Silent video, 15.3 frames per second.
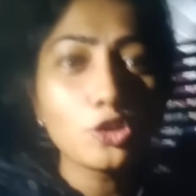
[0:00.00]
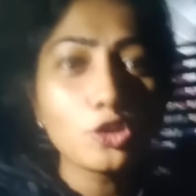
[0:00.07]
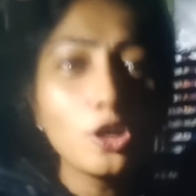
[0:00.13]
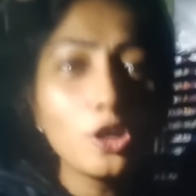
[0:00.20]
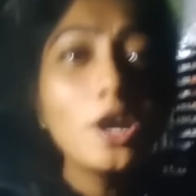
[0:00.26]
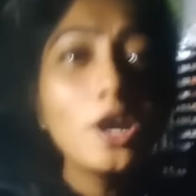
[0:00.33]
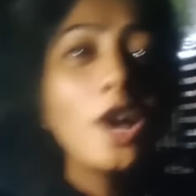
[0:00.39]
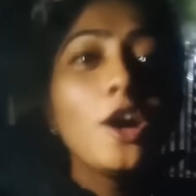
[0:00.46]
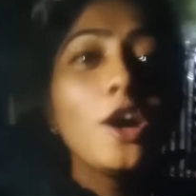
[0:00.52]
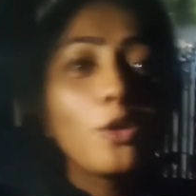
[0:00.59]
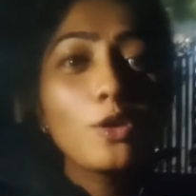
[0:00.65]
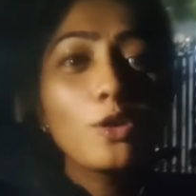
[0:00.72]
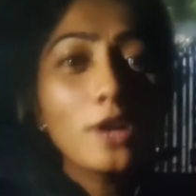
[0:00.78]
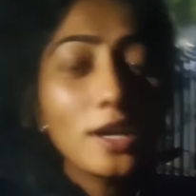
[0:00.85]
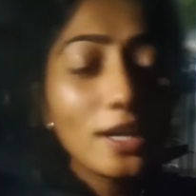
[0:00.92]
அவங்கள சேர்ந்து
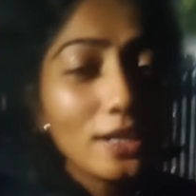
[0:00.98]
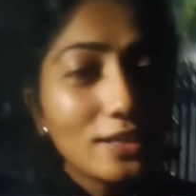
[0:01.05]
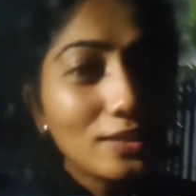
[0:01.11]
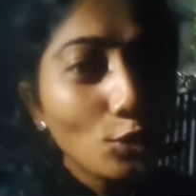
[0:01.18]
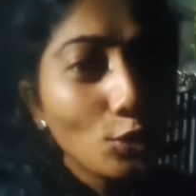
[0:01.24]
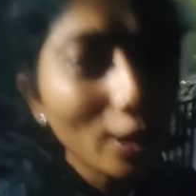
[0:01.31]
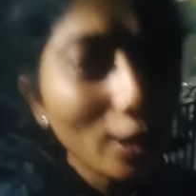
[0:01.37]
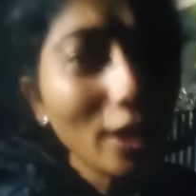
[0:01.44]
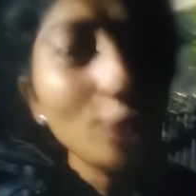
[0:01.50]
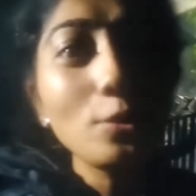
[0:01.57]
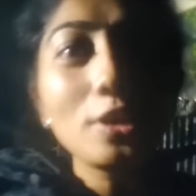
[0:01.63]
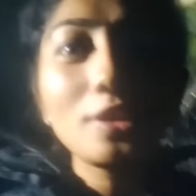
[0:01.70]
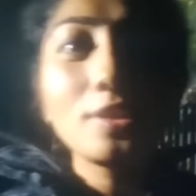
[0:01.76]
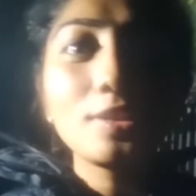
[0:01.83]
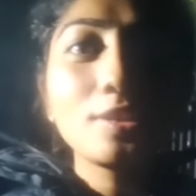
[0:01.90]
கிரிட்டிசைஸ் பண்ணிருந்தாலும்
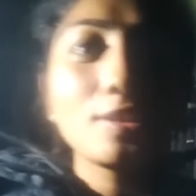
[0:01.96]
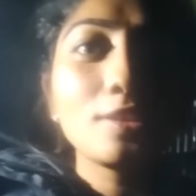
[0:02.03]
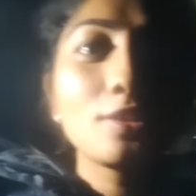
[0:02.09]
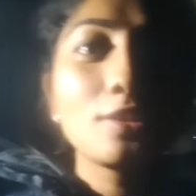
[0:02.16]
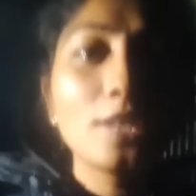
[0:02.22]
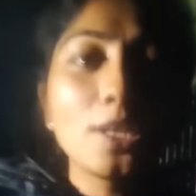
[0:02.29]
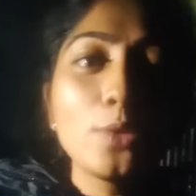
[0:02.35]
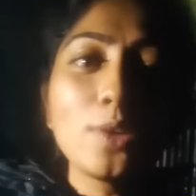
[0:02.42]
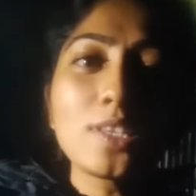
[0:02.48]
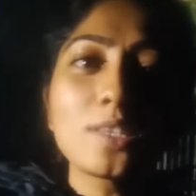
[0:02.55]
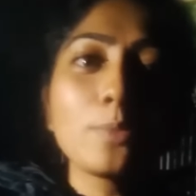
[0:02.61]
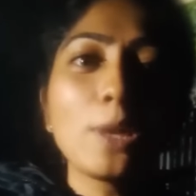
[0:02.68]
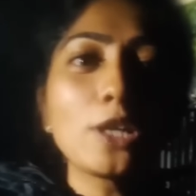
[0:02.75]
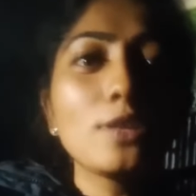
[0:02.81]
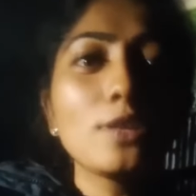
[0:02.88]
அவங்க மக்களுக்கு
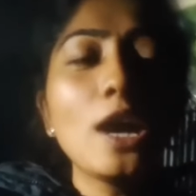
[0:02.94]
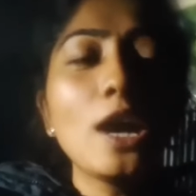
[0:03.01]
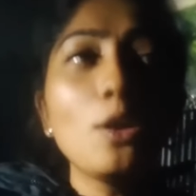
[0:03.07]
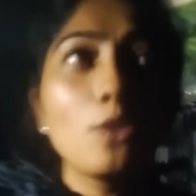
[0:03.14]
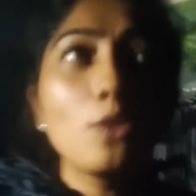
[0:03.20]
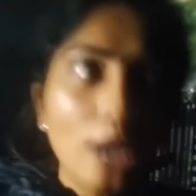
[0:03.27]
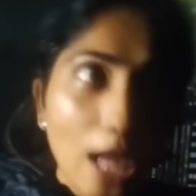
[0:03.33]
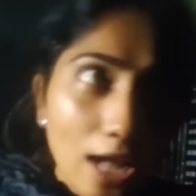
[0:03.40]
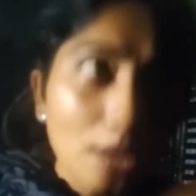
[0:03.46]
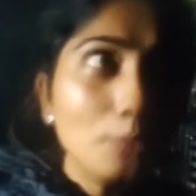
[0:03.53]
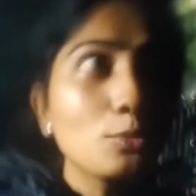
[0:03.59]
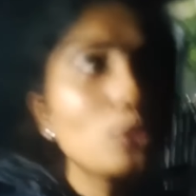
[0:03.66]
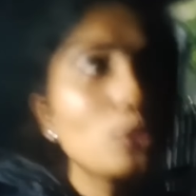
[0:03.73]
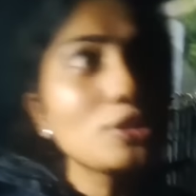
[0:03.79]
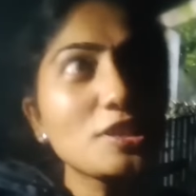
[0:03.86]
உதவி செய்யறதுல
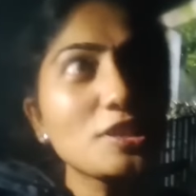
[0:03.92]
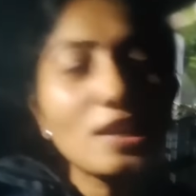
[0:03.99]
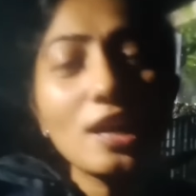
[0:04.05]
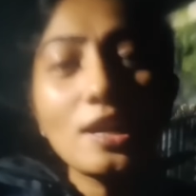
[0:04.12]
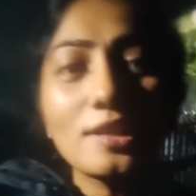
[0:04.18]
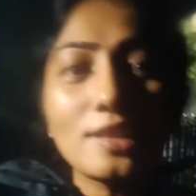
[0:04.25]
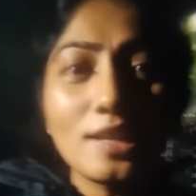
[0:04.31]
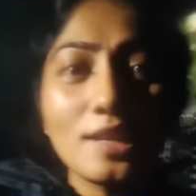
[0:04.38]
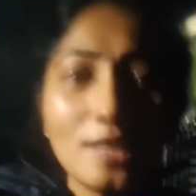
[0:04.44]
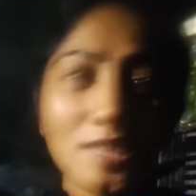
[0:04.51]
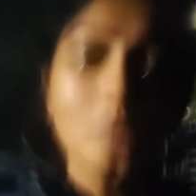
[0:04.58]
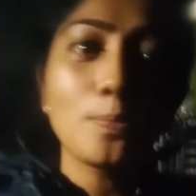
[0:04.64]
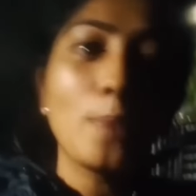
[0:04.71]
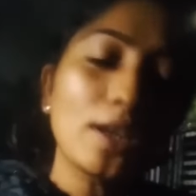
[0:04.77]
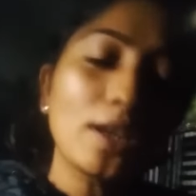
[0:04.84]
என்னைக்குமே ஹெசிடேட் பண்ணதே
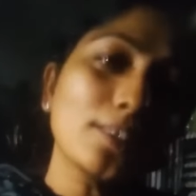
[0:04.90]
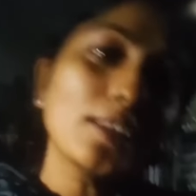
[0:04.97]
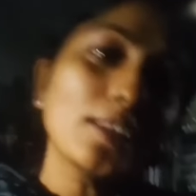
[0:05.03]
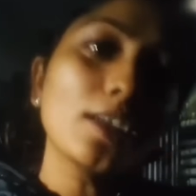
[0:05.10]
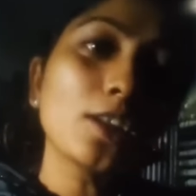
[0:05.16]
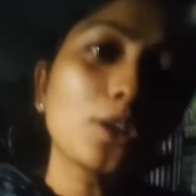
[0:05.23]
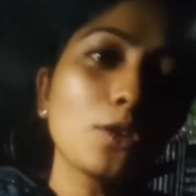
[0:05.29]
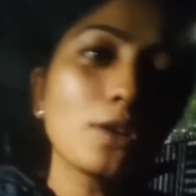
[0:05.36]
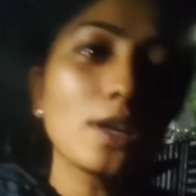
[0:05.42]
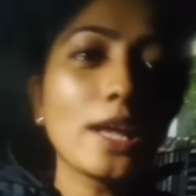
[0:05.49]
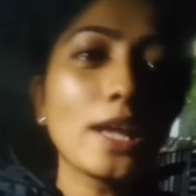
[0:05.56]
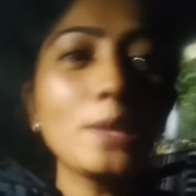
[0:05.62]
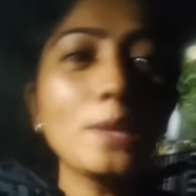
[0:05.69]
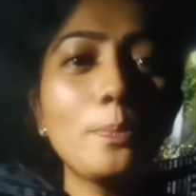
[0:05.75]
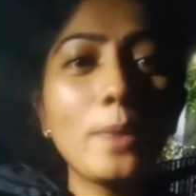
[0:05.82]
கிடையாது அப்படின்ற
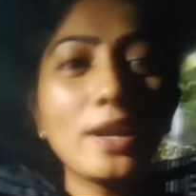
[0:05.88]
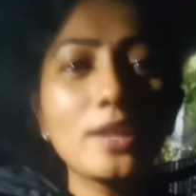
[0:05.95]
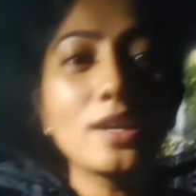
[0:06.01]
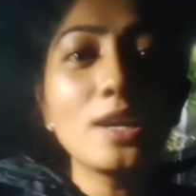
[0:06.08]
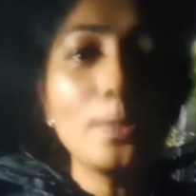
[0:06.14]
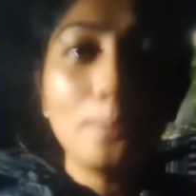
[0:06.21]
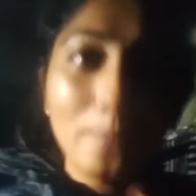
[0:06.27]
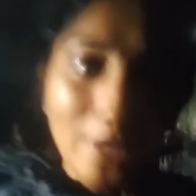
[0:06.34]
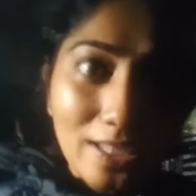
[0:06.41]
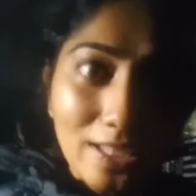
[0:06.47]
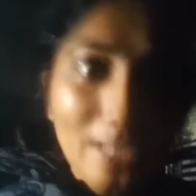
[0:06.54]
மாதிரி மாதிரி ஒரு சில பேர்